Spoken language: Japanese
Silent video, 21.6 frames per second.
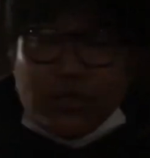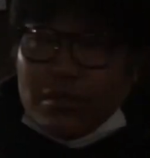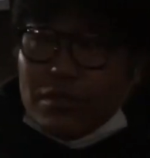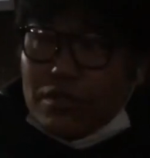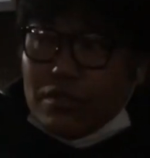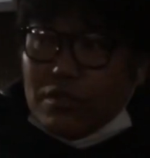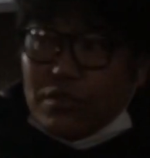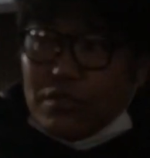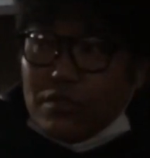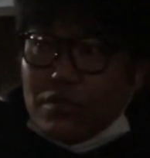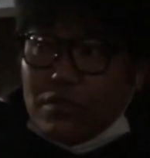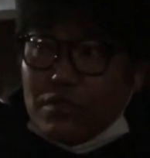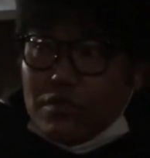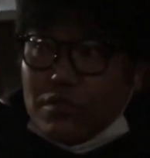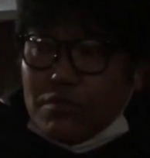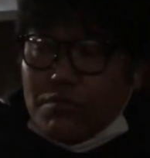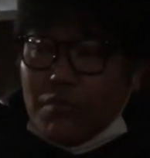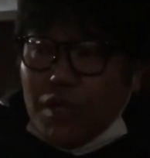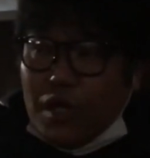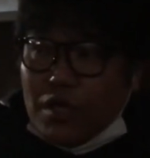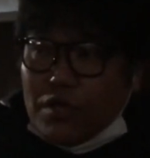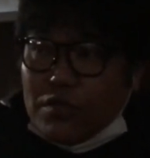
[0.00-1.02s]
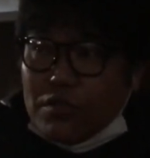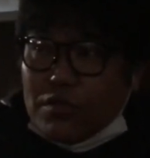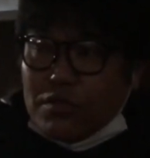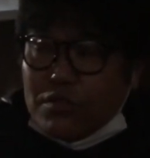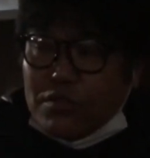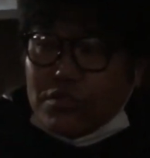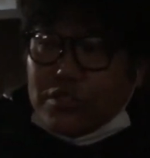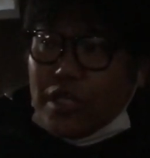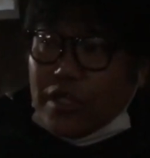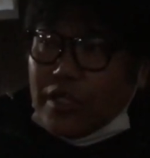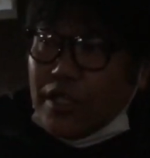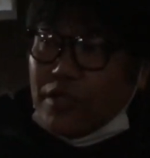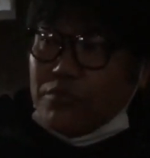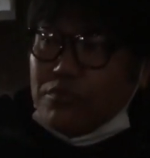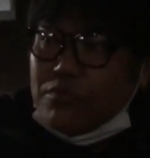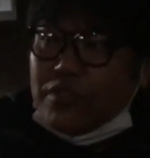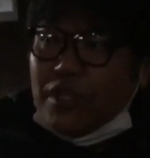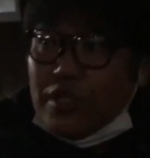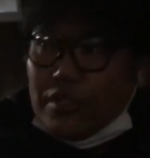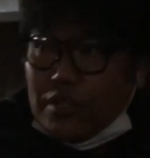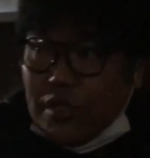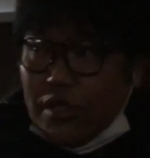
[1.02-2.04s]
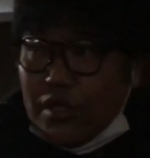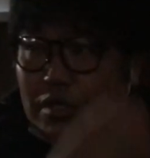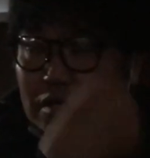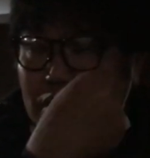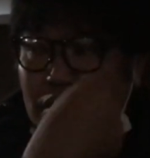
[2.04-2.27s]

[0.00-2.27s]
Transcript: うん、まあスカテン食ったんで、うん、